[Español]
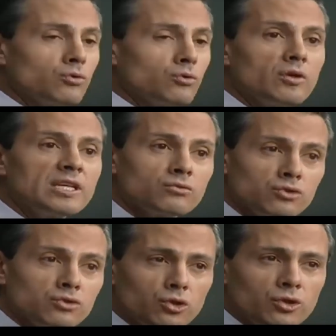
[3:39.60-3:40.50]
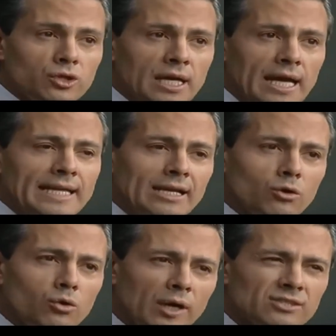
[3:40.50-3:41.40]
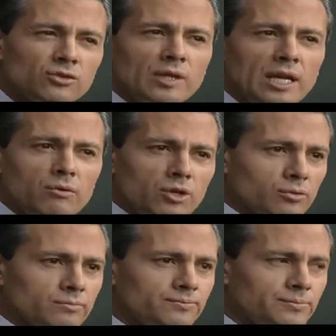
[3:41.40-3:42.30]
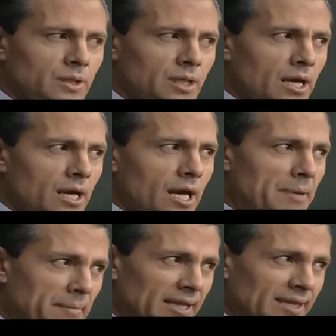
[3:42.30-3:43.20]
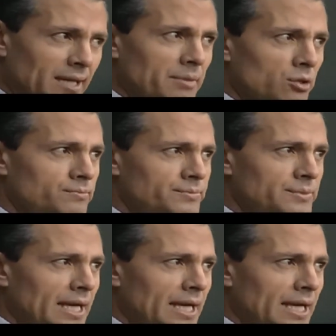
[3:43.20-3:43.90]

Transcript: estudio y discusión en el Congreso de la Unión. En primer término,